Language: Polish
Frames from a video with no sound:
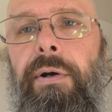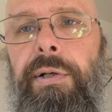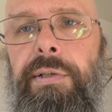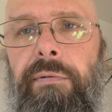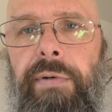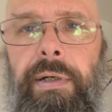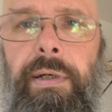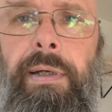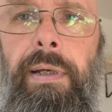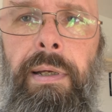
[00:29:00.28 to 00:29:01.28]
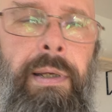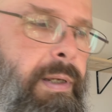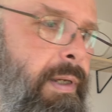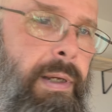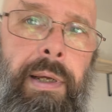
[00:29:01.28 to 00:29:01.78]
końcowy,
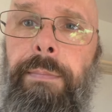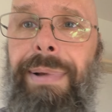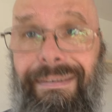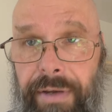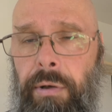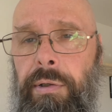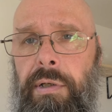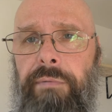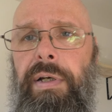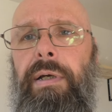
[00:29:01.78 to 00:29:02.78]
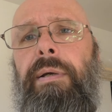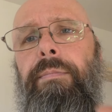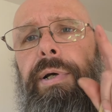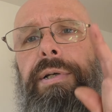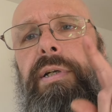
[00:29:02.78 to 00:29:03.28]
prawie końcowy,
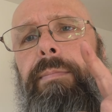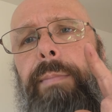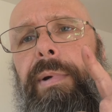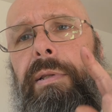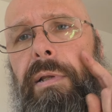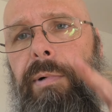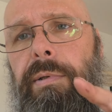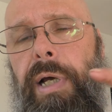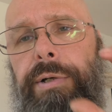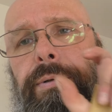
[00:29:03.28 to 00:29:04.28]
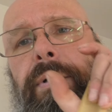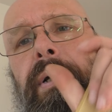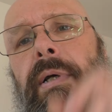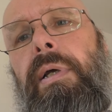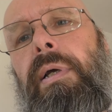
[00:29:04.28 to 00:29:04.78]
bo jeszcze mamy do montażu
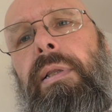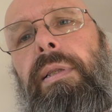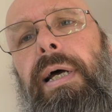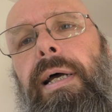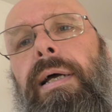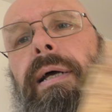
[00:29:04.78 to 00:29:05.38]
te